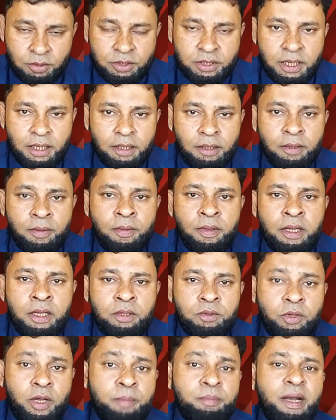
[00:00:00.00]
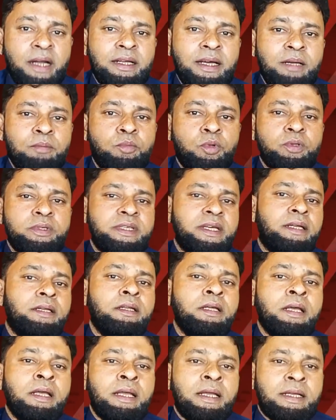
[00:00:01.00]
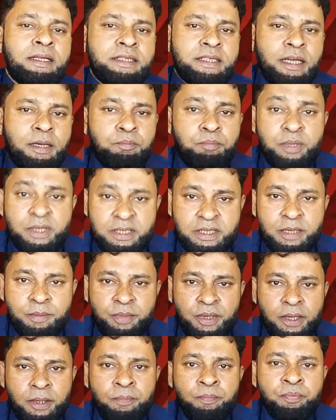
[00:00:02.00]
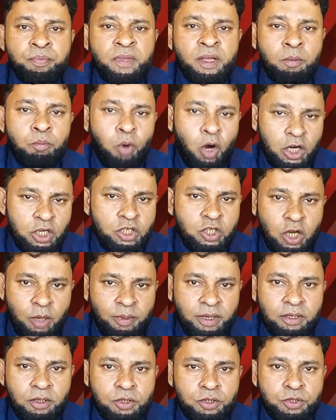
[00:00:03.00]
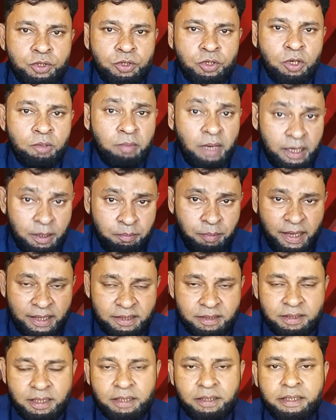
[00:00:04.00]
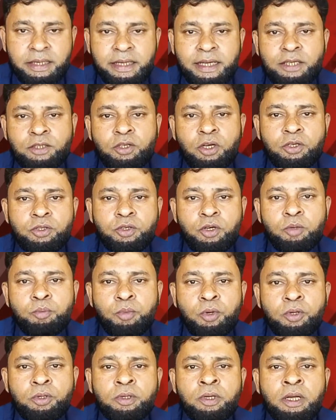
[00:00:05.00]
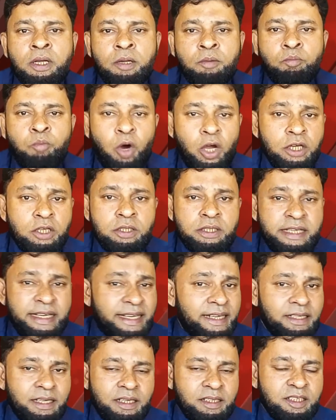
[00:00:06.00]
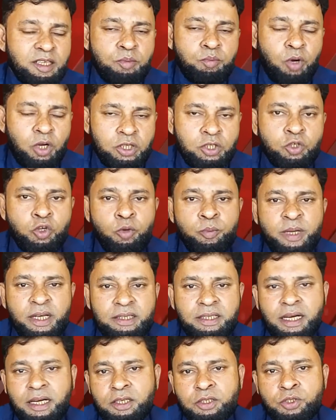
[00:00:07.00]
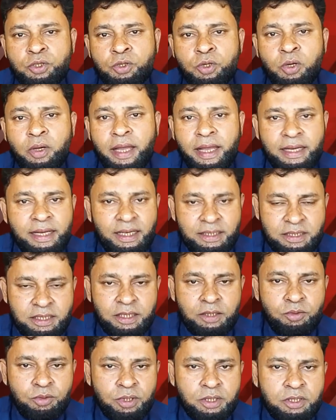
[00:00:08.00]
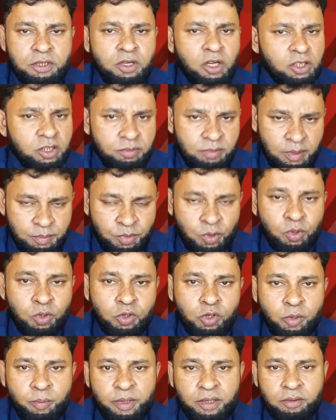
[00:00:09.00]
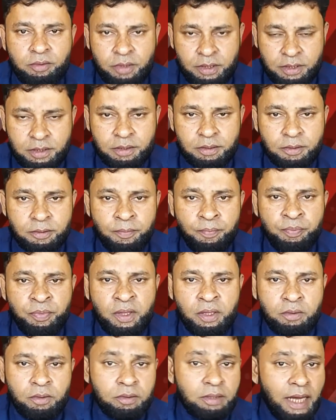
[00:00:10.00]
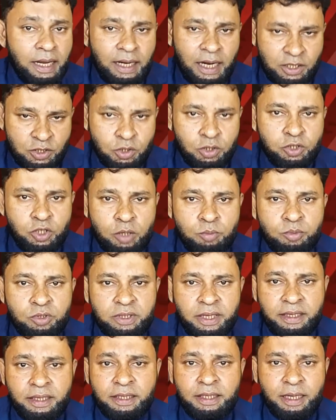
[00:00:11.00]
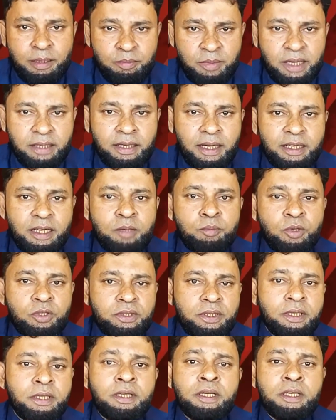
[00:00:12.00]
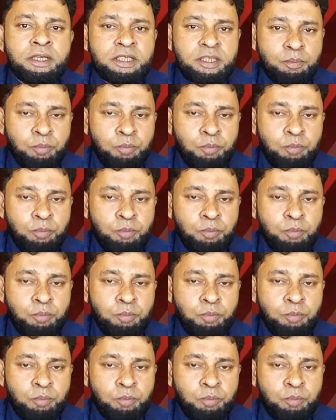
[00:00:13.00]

সাল তো ইমরান খান বলছেন যে পিসিবি বয়স কমানোর জন্য মানে পাকিস্তান ক্রিকেট কন্ট্রোল বোর্ড বয়স ক্রিকেটারদের বয়স কমিয়ে দেওয়ার জন্য এই কাজটি করেছিল অথবা ভুল ক্রমে করেছিল তো তার আসল জন্ম তারিখ ইমরান খানের মতে যে